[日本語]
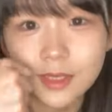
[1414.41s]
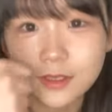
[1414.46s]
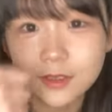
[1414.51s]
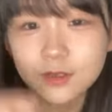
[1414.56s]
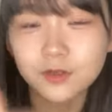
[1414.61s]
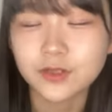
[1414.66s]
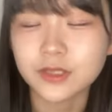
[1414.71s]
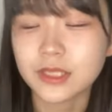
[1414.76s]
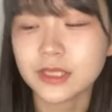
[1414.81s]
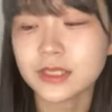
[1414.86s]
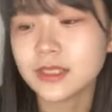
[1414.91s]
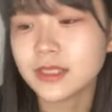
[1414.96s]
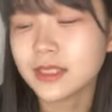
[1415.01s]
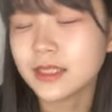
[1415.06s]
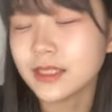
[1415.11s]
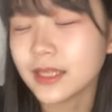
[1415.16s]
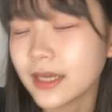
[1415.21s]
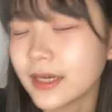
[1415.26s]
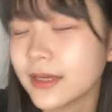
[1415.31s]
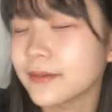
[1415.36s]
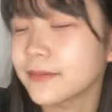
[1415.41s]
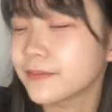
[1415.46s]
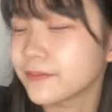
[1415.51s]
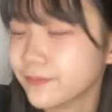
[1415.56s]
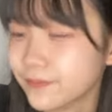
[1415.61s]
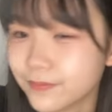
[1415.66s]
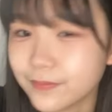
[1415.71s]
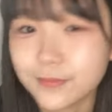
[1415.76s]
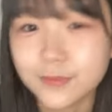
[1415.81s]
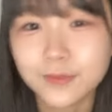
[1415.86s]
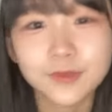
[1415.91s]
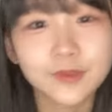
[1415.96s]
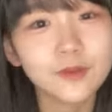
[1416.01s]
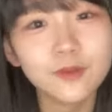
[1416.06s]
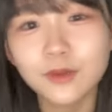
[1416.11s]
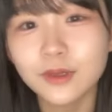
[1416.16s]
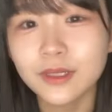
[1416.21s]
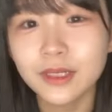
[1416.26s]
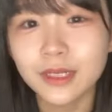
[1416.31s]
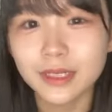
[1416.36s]
そうさつきね
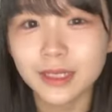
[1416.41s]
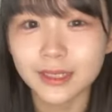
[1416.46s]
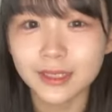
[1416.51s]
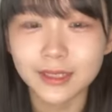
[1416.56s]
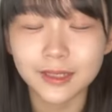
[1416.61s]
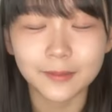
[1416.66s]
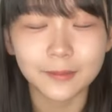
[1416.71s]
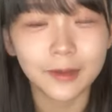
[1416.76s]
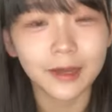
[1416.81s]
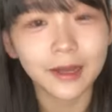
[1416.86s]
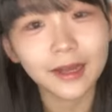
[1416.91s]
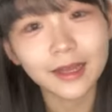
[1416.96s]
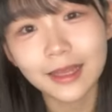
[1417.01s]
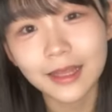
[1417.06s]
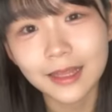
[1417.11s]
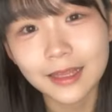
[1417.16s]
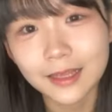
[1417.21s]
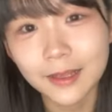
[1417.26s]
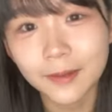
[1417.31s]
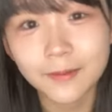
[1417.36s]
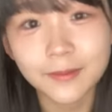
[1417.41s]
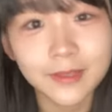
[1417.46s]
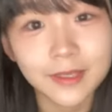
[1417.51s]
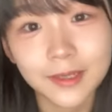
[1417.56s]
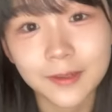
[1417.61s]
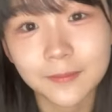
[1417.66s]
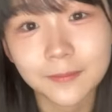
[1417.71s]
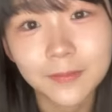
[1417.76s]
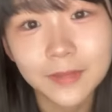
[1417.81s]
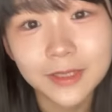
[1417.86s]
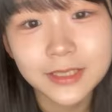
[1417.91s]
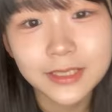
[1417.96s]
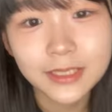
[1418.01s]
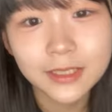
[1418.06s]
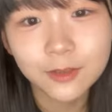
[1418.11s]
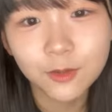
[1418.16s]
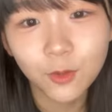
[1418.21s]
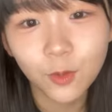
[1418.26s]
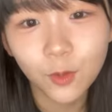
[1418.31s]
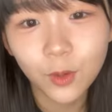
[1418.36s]
声だけ聞けば多分ねめっちゃ
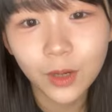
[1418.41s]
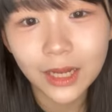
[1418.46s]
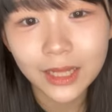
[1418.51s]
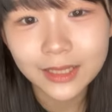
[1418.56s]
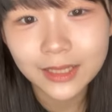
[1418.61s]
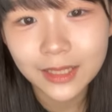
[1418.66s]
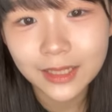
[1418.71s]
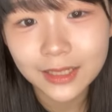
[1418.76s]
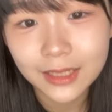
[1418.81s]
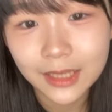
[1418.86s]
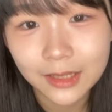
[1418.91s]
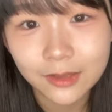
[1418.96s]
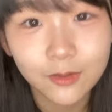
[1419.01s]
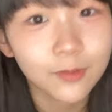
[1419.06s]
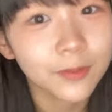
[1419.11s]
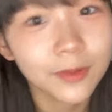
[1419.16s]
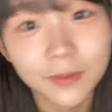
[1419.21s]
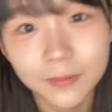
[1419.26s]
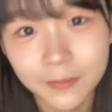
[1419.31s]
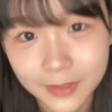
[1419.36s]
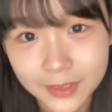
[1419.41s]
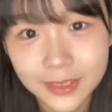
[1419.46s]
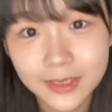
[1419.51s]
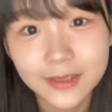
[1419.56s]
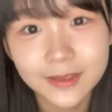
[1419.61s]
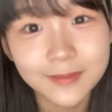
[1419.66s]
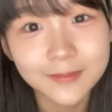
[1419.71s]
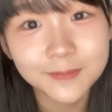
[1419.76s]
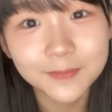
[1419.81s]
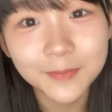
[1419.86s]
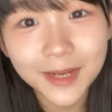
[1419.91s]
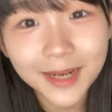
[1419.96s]
童顔なんだと思います